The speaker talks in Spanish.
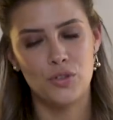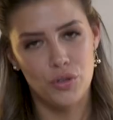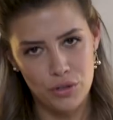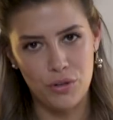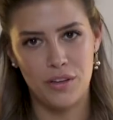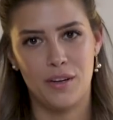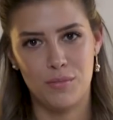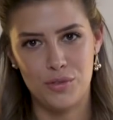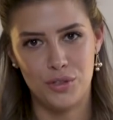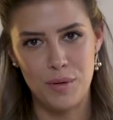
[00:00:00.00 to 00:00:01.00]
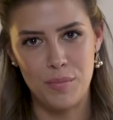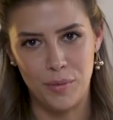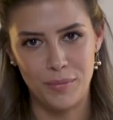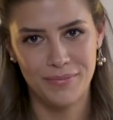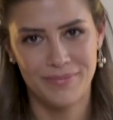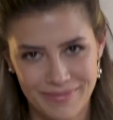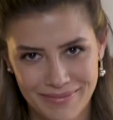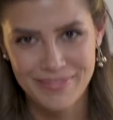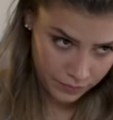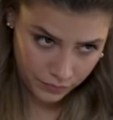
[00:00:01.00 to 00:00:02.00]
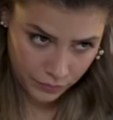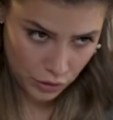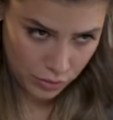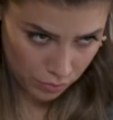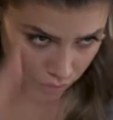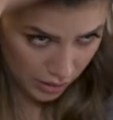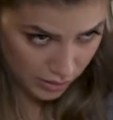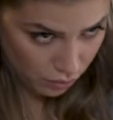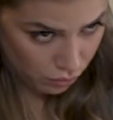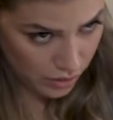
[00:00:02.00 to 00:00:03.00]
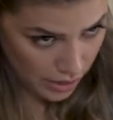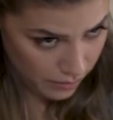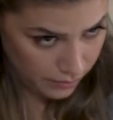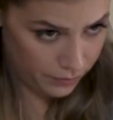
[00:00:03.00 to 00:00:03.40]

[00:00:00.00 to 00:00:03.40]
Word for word: no se lo dejen mucho tiempo. Nos vamos a la segunda.